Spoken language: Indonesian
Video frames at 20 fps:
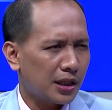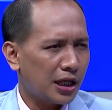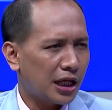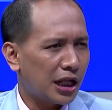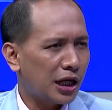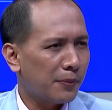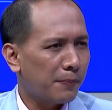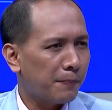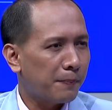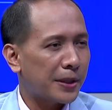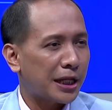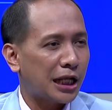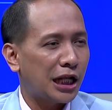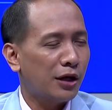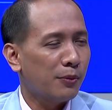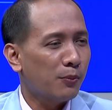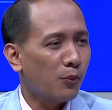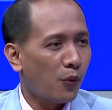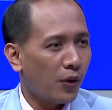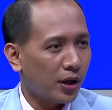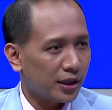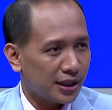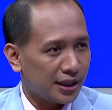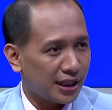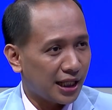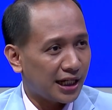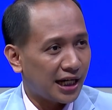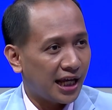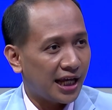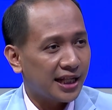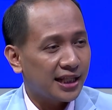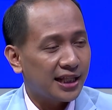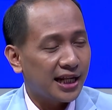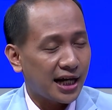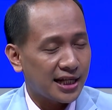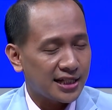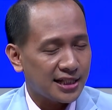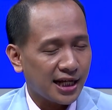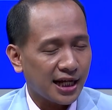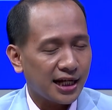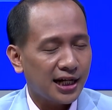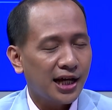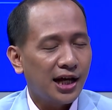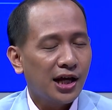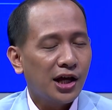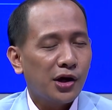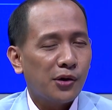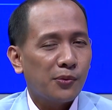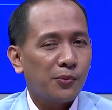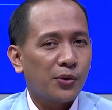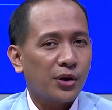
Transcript: il perilmuan tentang dehidrasi kan ya.